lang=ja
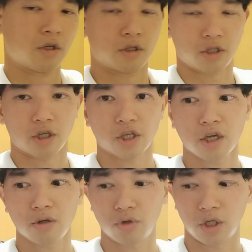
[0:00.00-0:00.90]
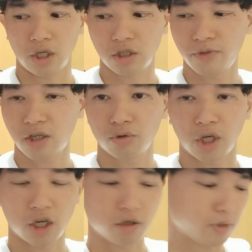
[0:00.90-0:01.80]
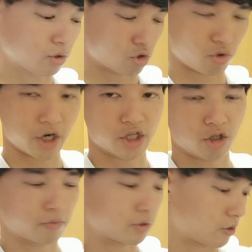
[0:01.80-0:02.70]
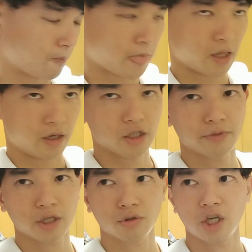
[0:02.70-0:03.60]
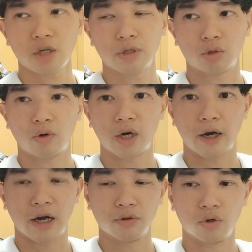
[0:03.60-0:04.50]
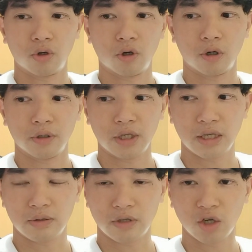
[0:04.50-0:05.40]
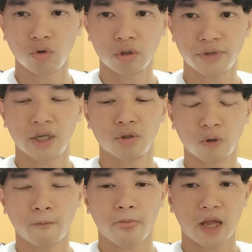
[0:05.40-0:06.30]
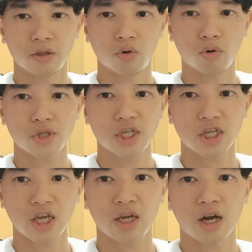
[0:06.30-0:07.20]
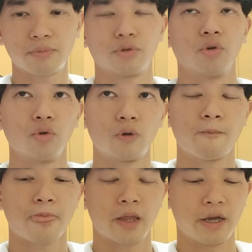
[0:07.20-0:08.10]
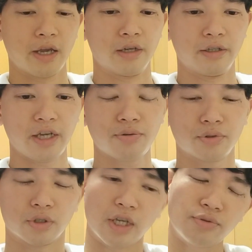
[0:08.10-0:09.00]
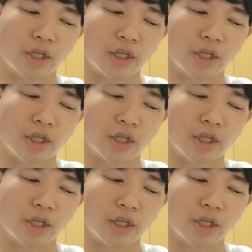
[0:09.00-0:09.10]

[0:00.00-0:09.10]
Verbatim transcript: じゃあ最後に泉田くんのヘルメットを紹介したいと思います泉田くんのヘルメットはあの日本のブランドのあの OG 系兜の、えー、レフレフ